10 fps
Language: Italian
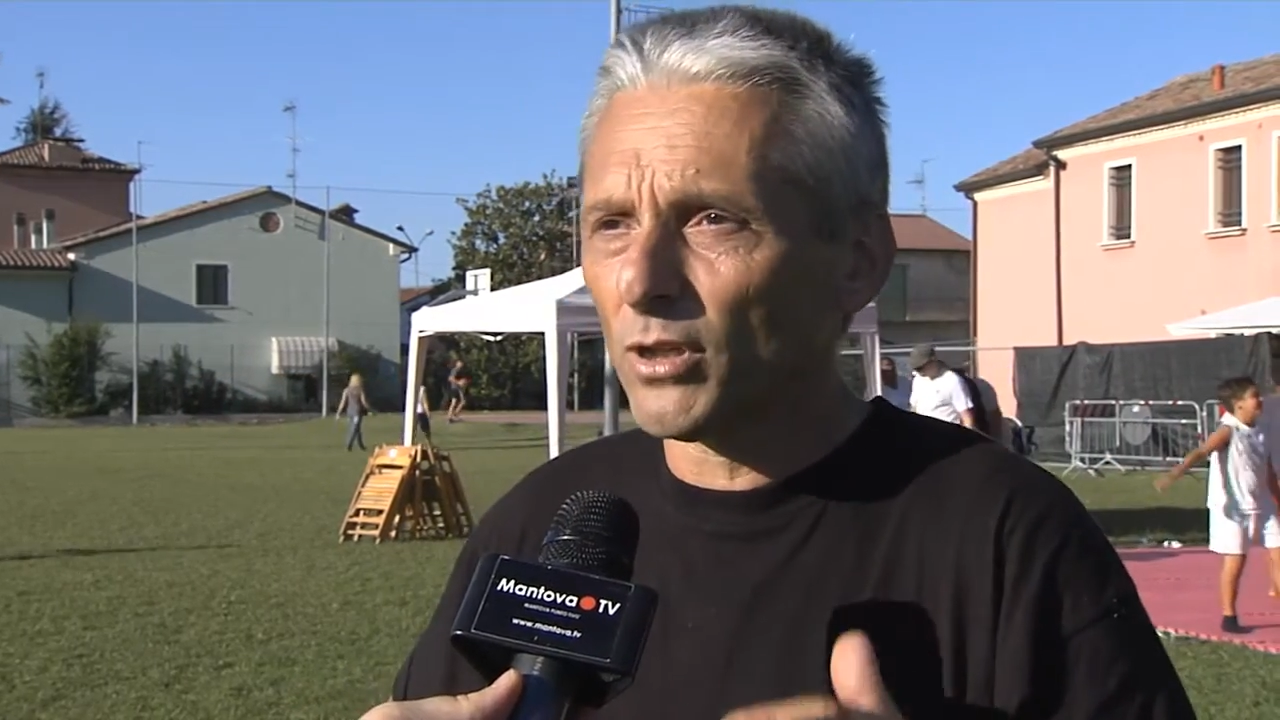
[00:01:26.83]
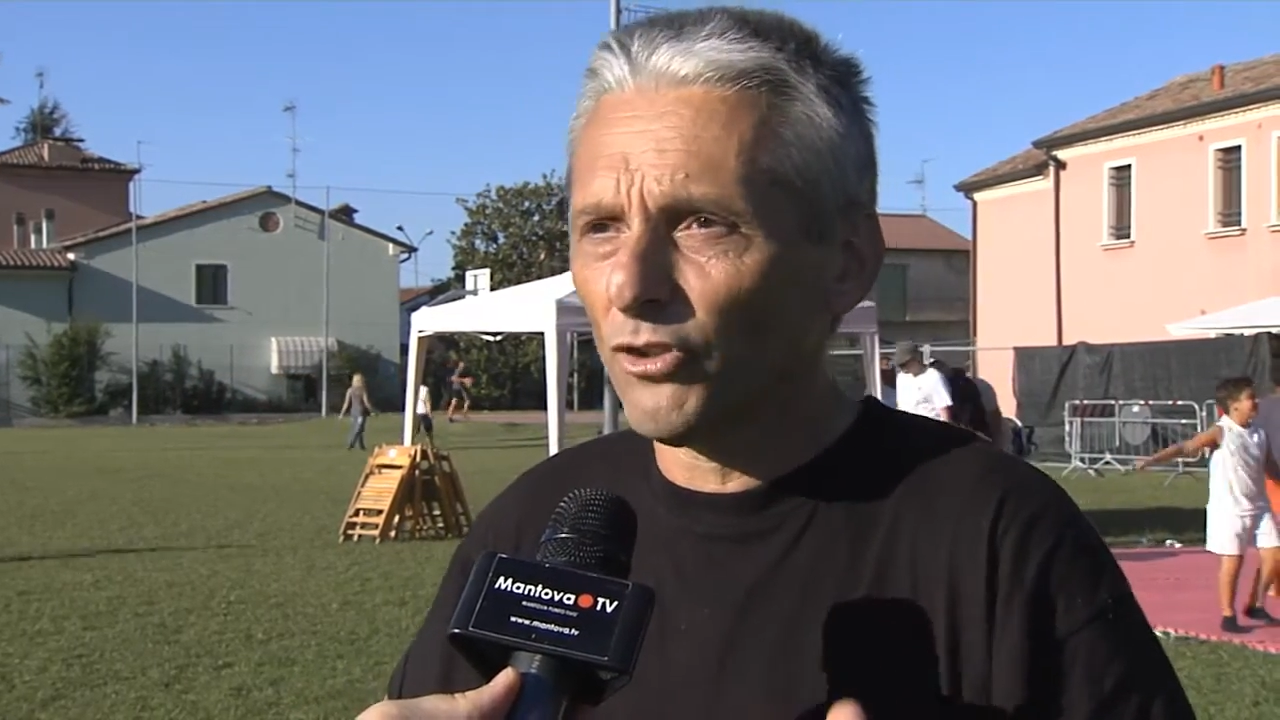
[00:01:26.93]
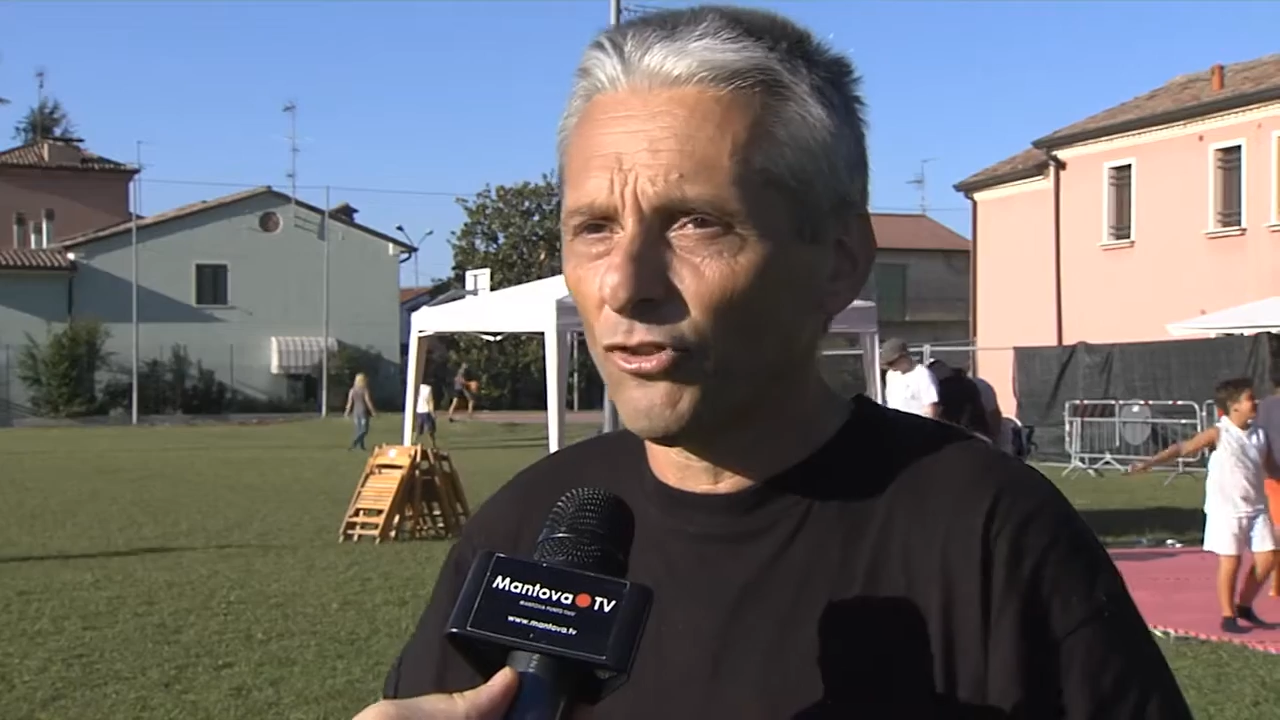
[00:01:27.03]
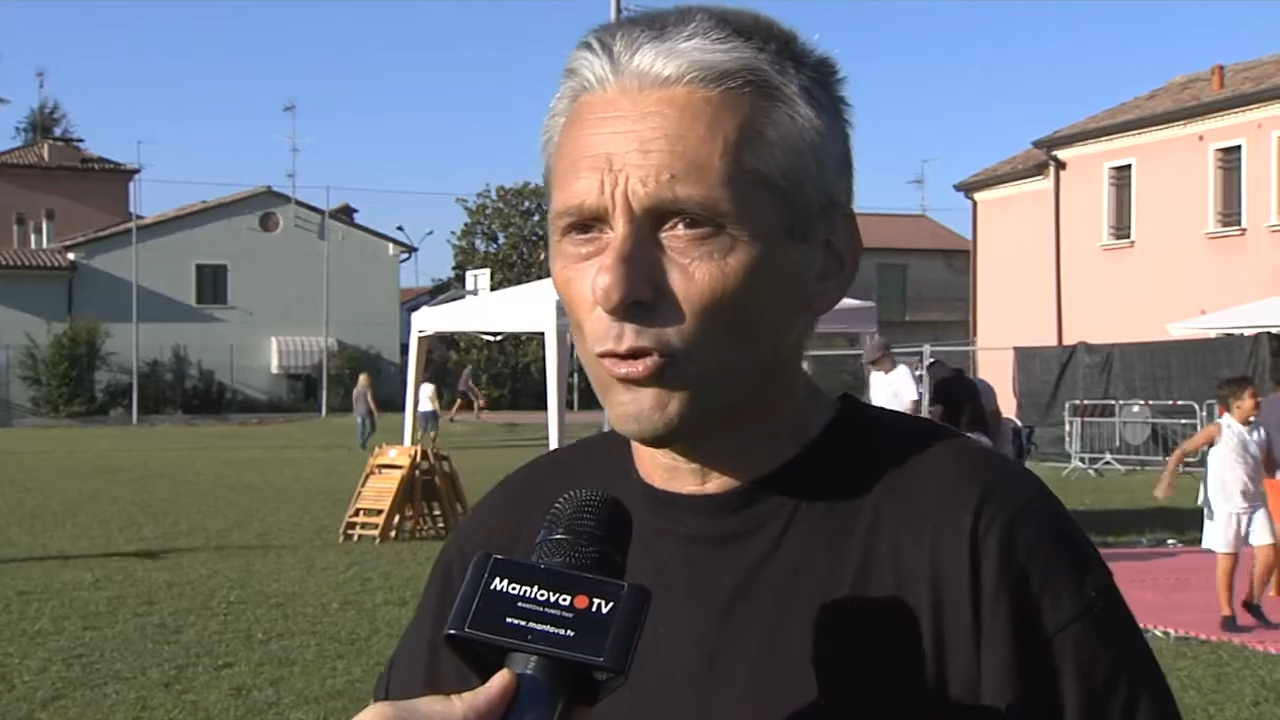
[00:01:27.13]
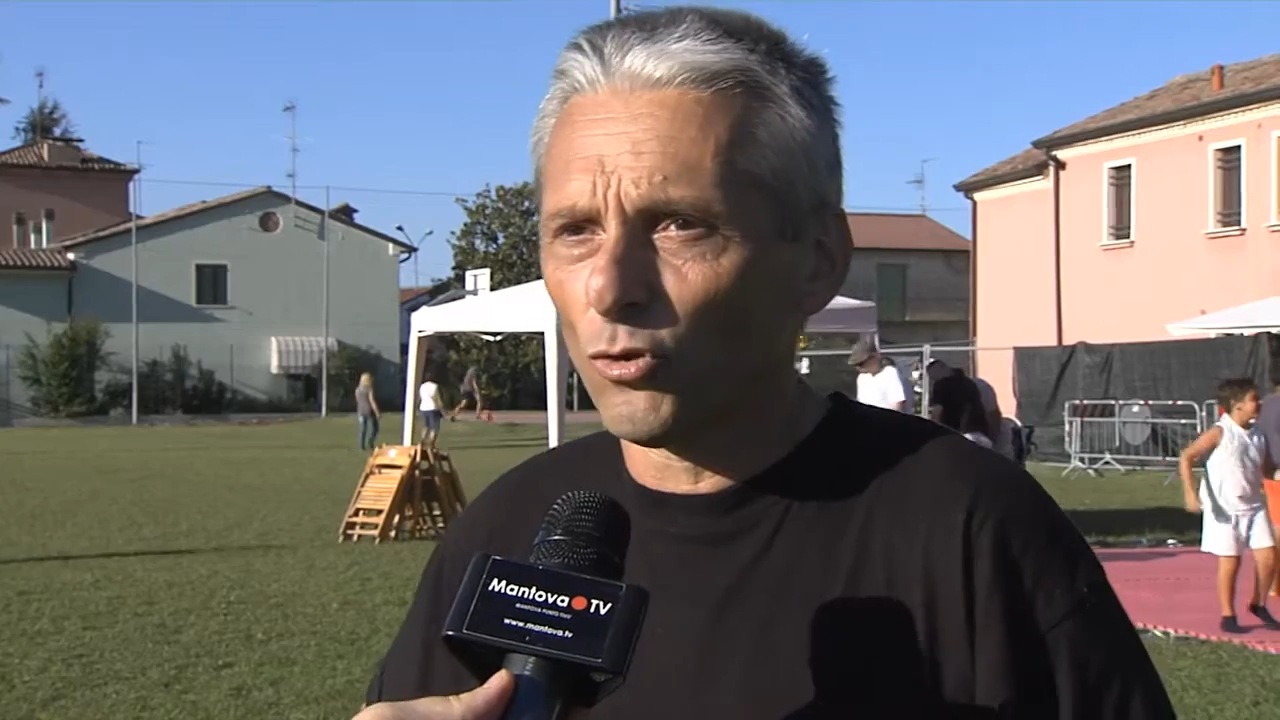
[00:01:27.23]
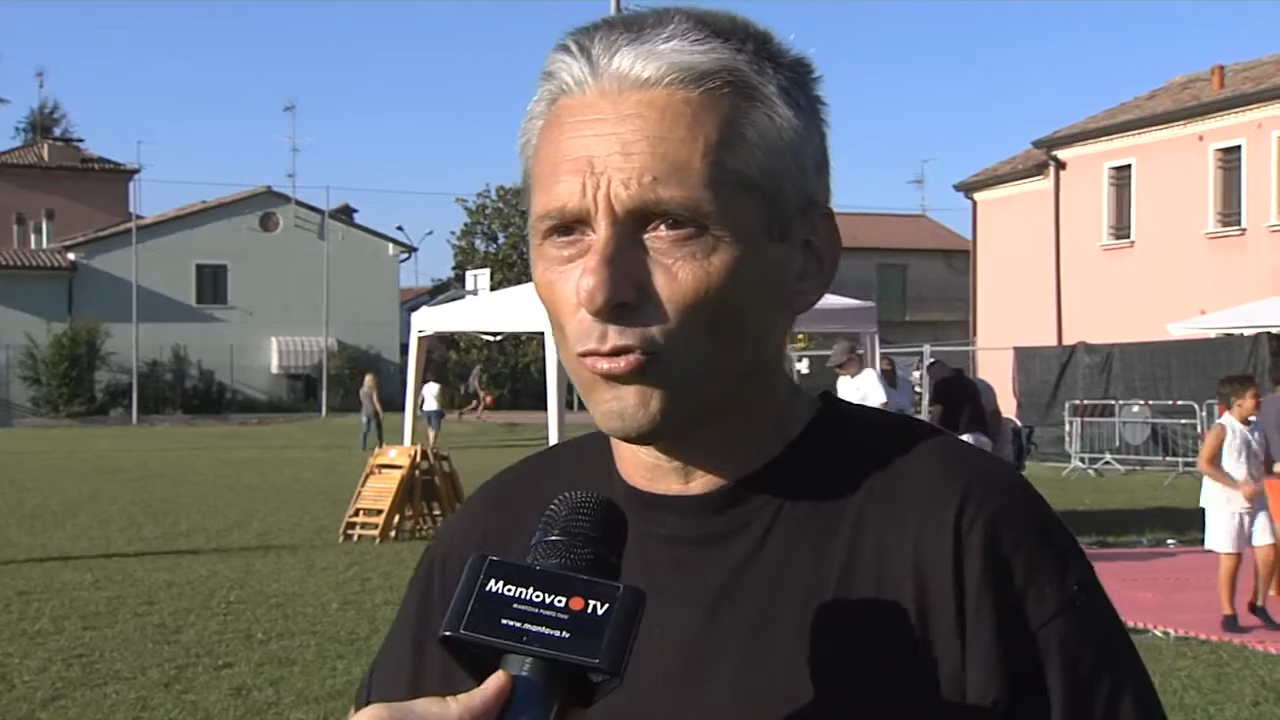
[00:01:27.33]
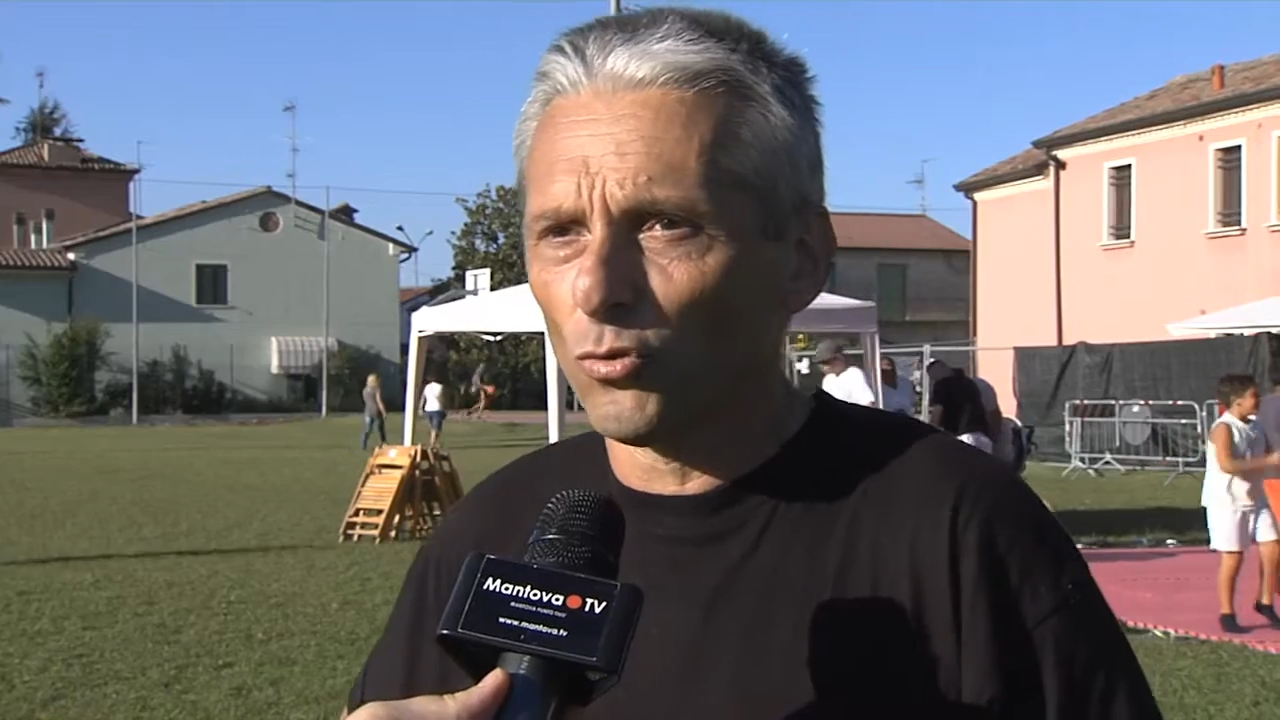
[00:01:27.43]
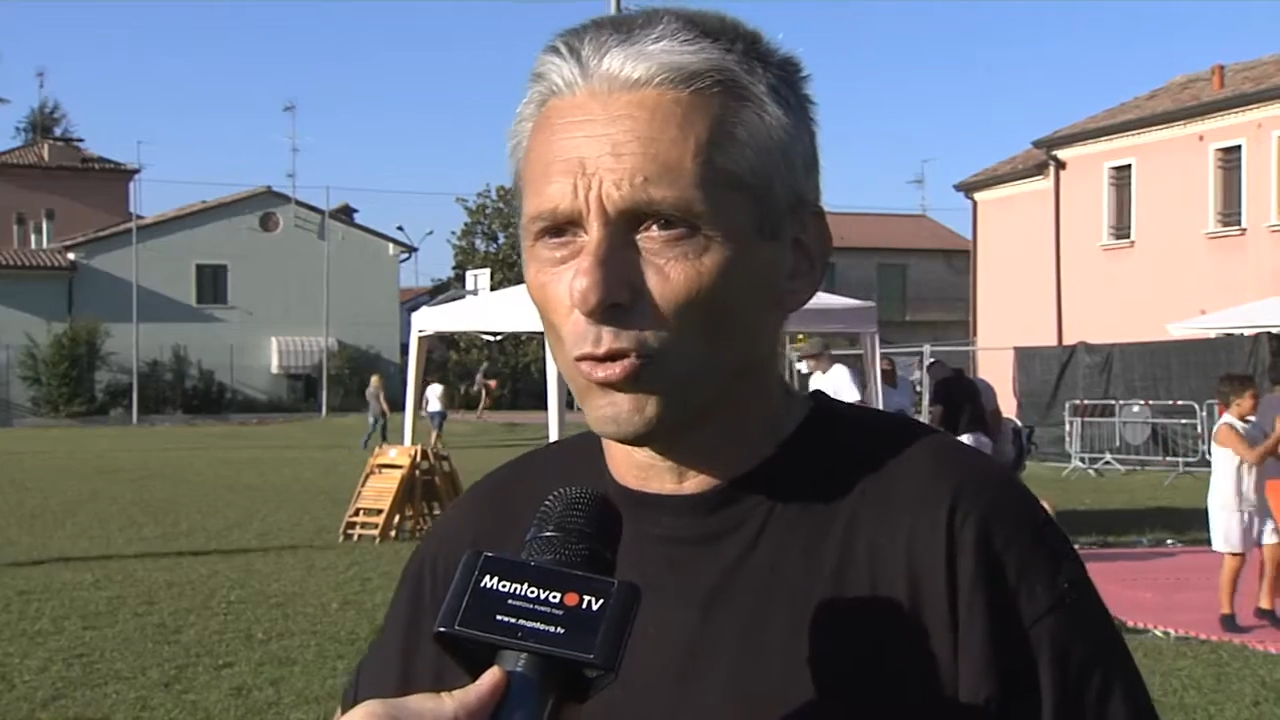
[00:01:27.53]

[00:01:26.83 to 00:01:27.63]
artistico su